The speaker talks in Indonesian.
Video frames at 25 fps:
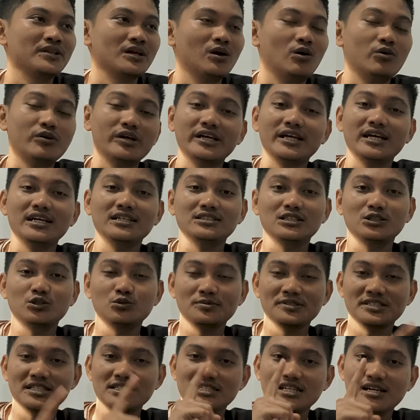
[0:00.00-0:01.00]
Oke geng,
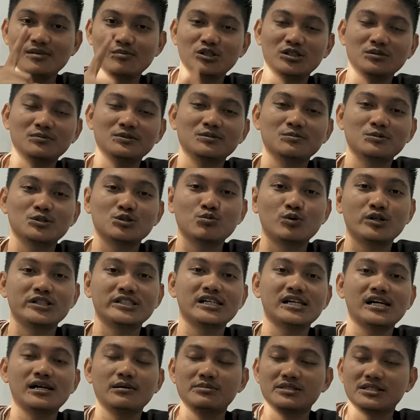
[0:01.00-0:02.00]
satu pesan saya buat teman-teman
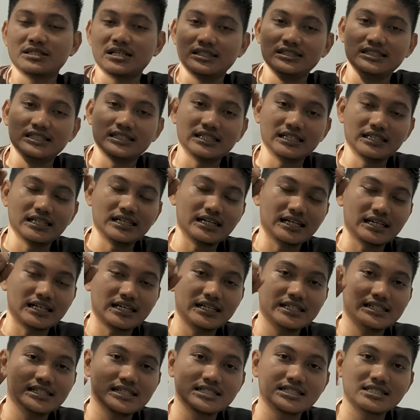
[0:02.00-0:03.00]
semuanya, habiskan jatah gagal
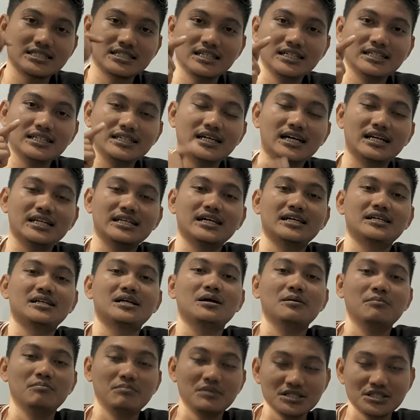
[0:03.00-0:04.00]
kalian selagi kalian
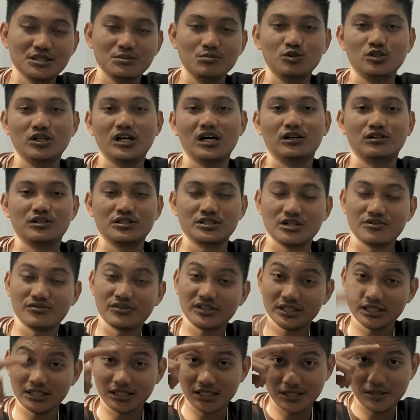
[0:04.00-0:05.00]
masih muda. Kisah
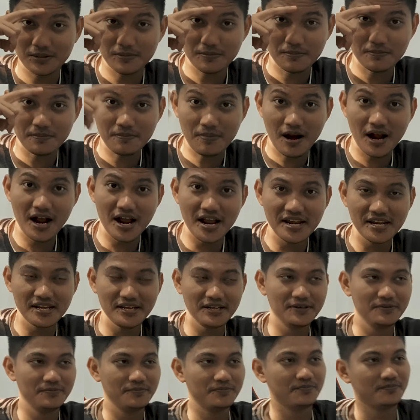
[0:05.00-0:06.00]
Fatir,
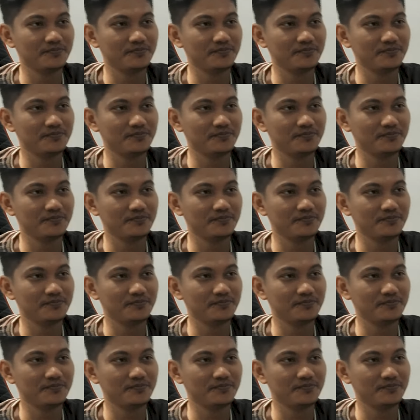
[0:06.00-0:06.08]
bye.